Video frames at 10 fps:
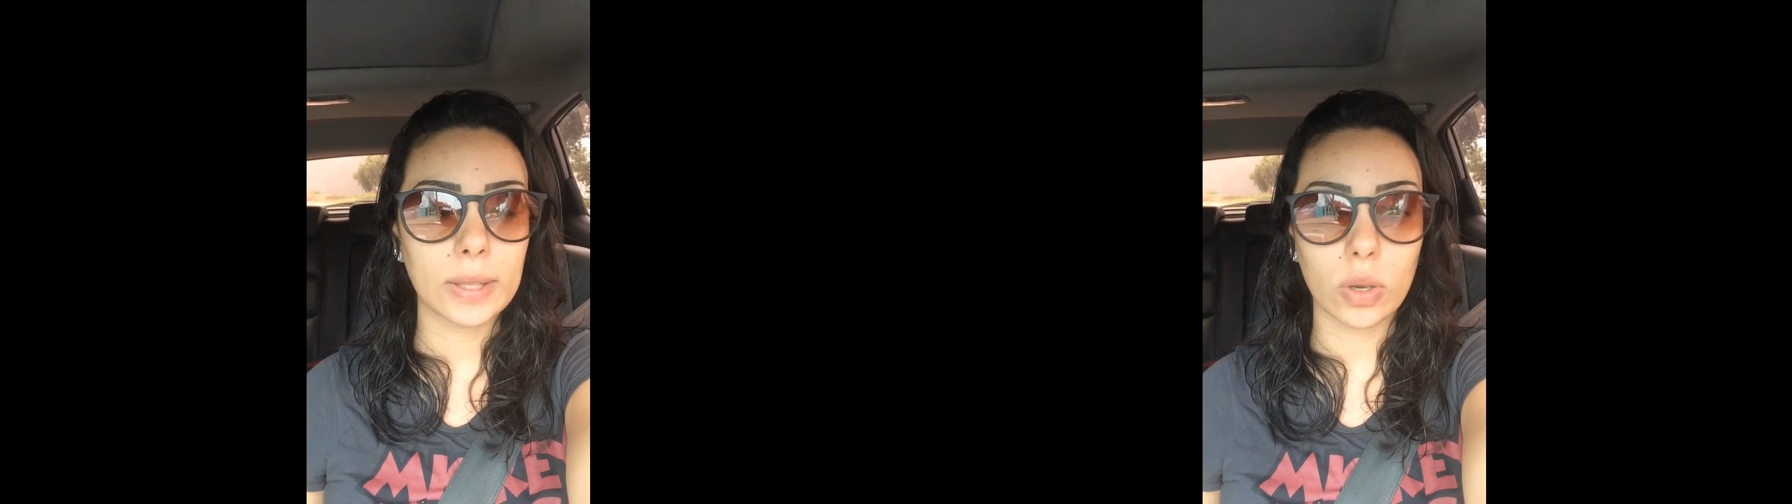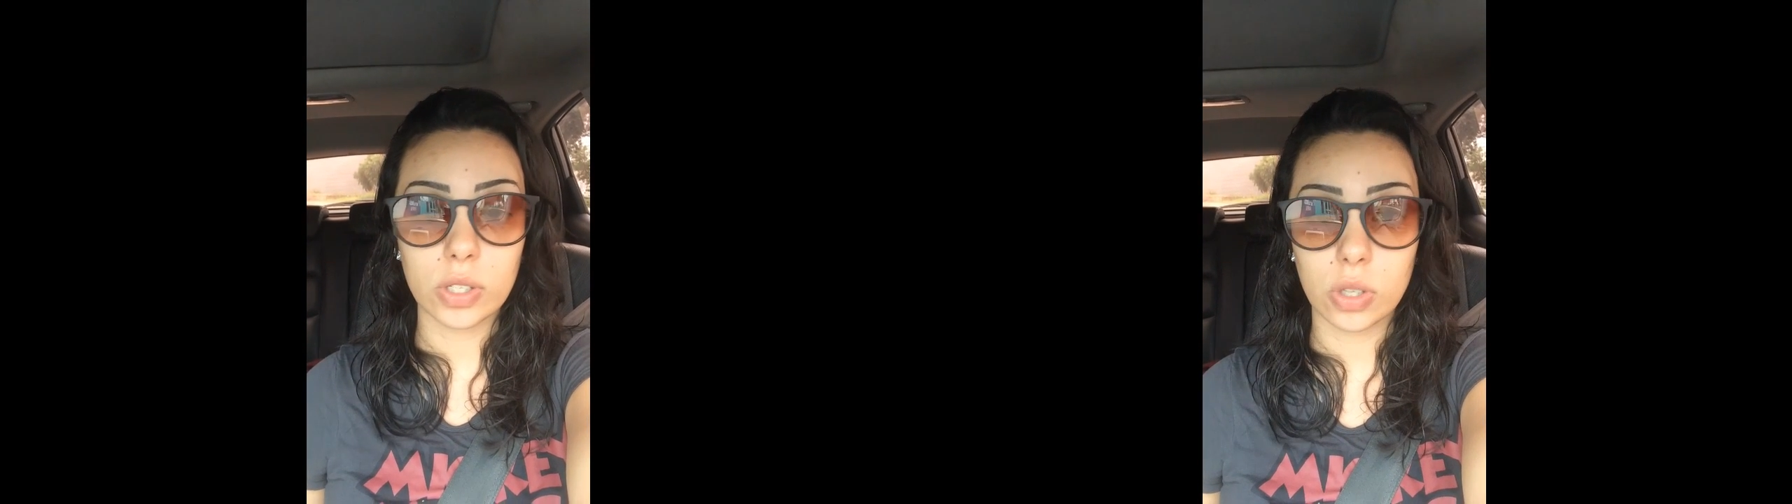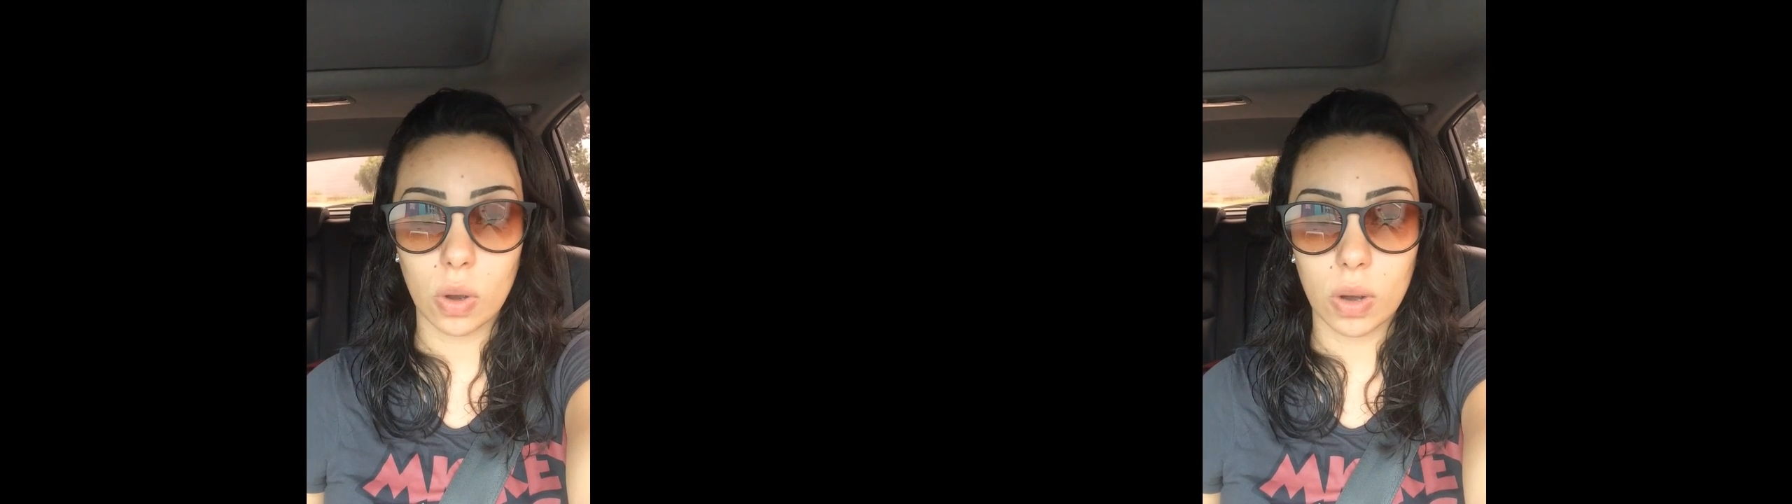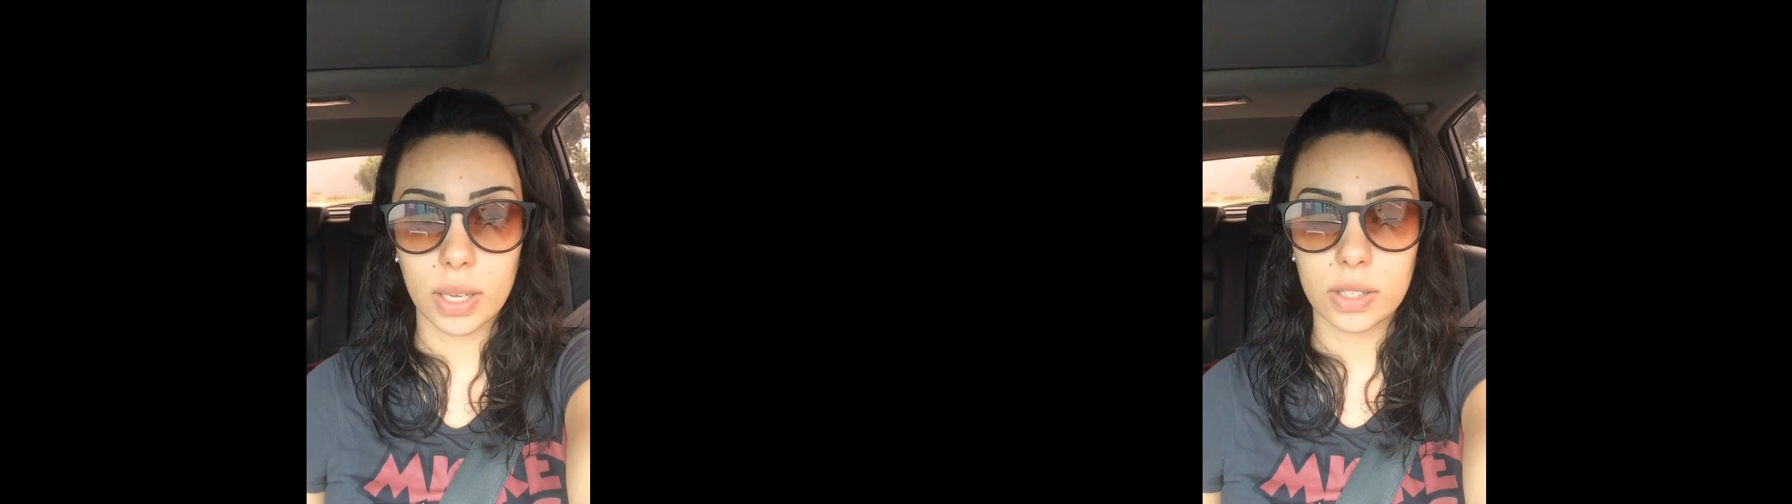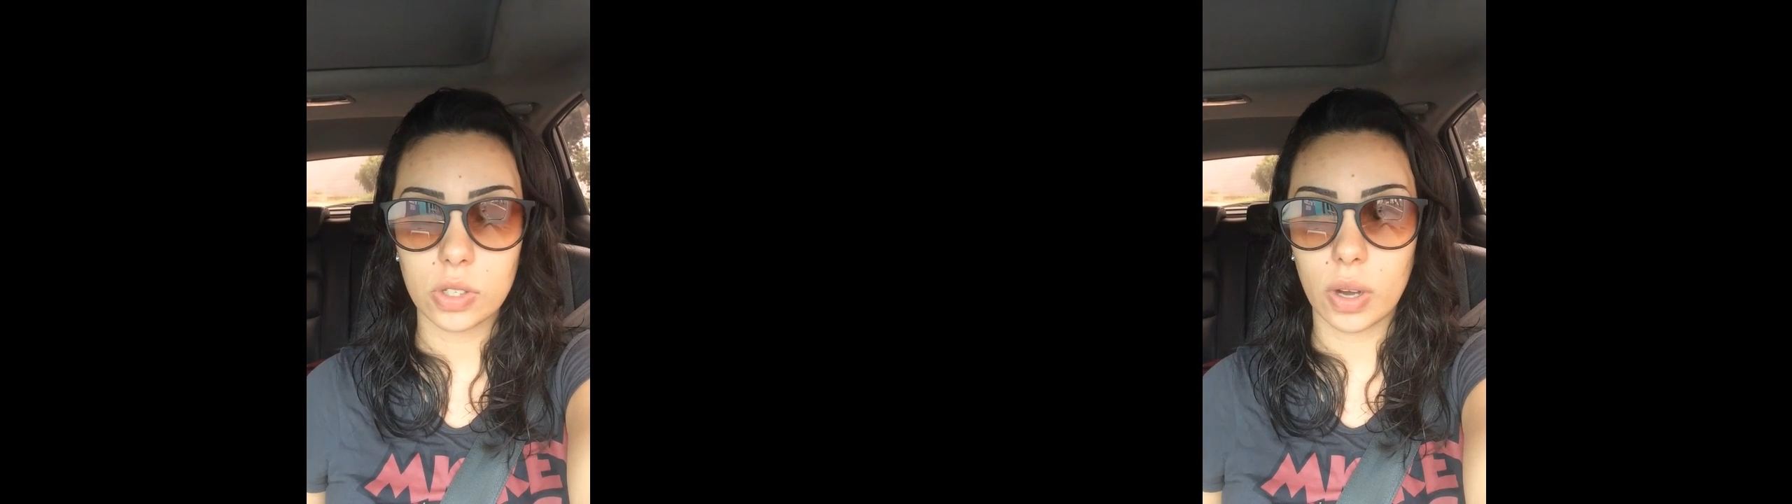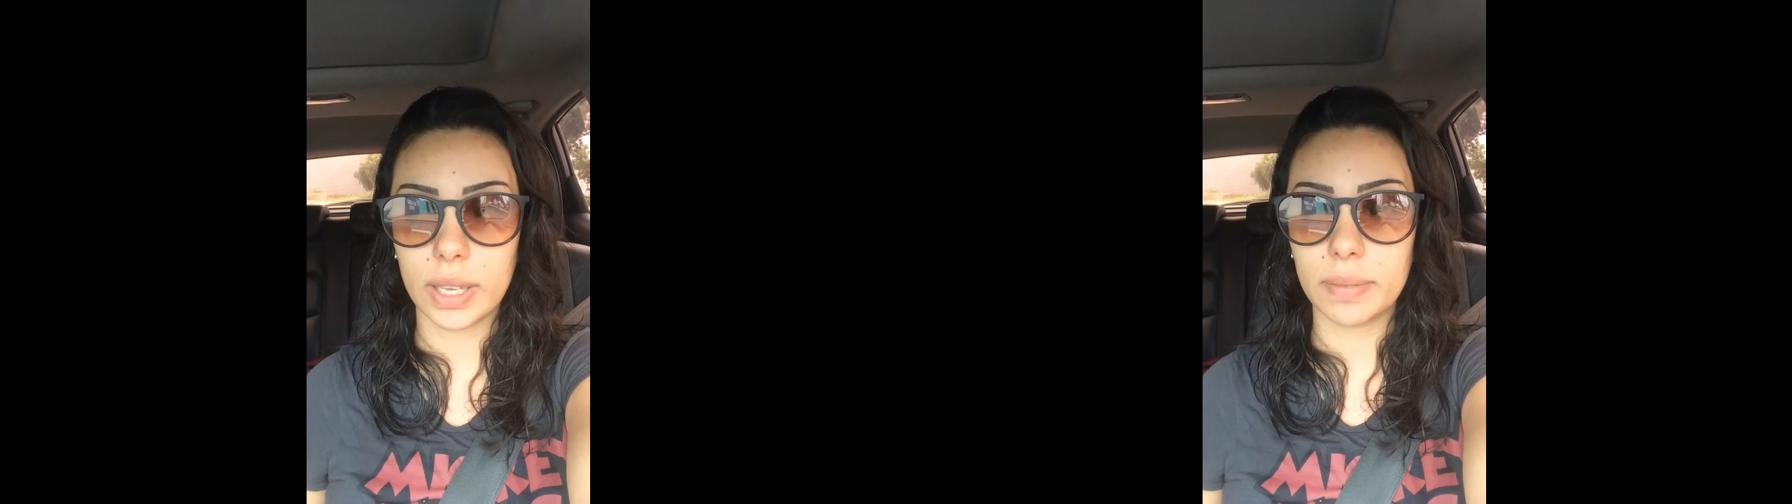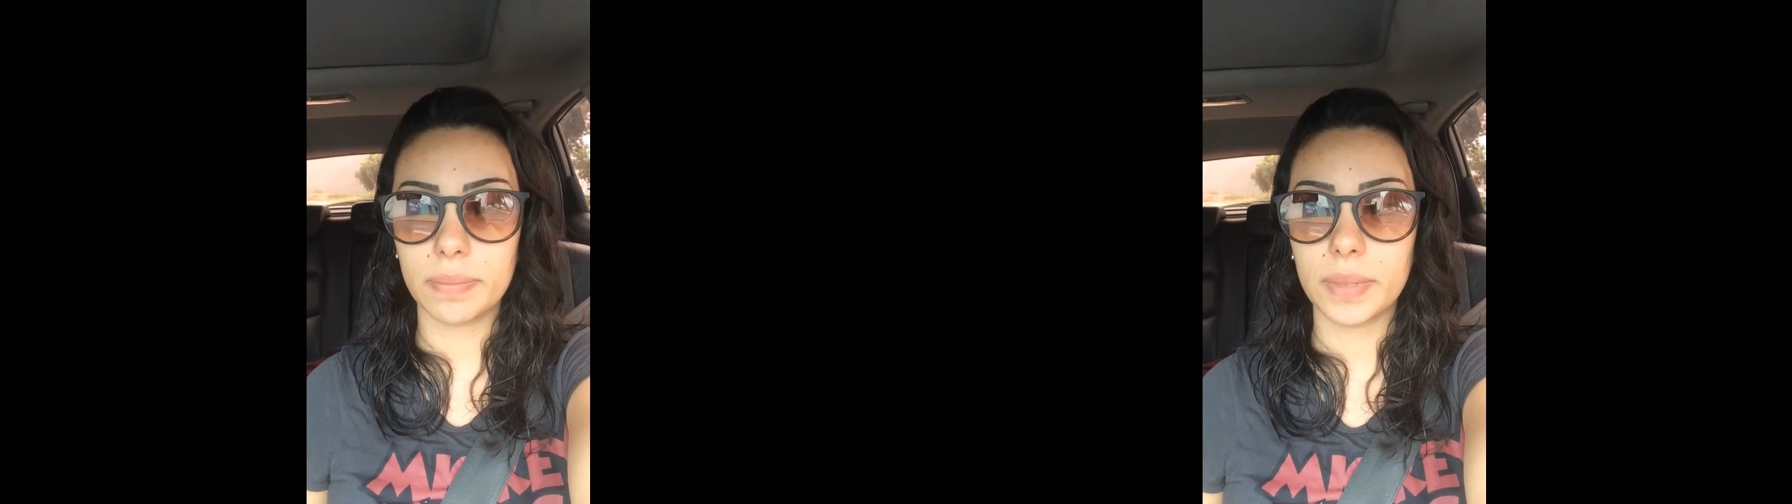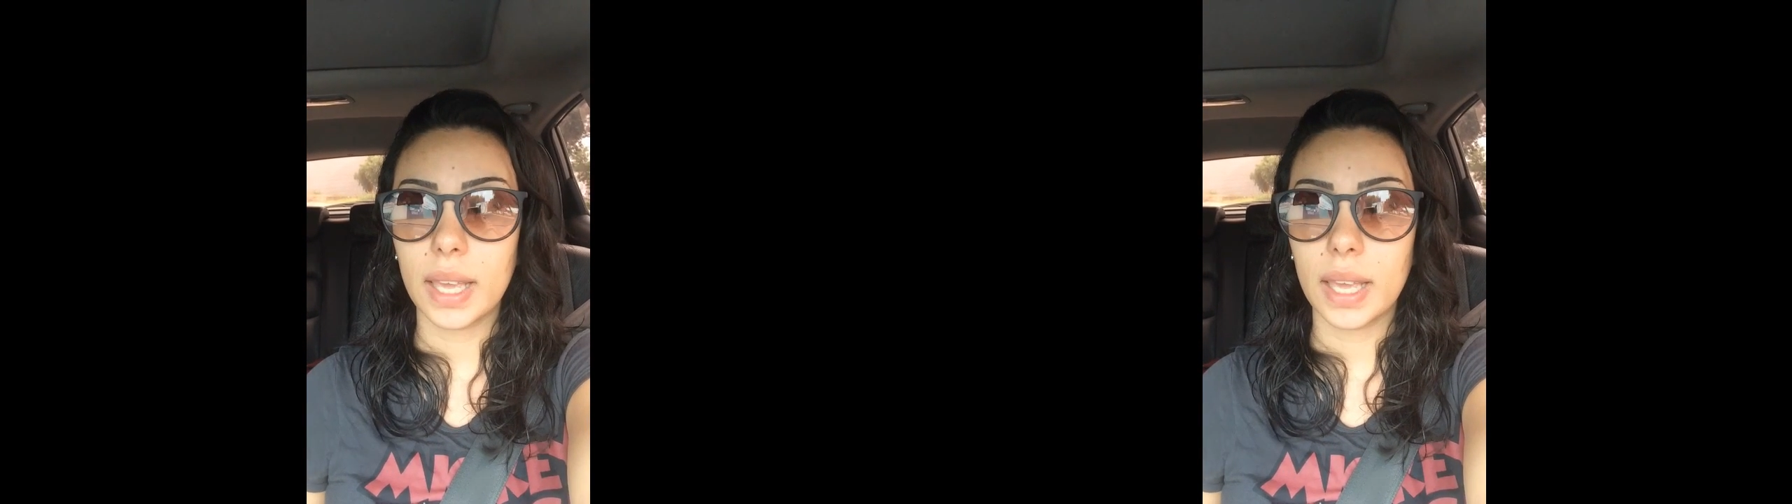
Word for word: Tokstok, só que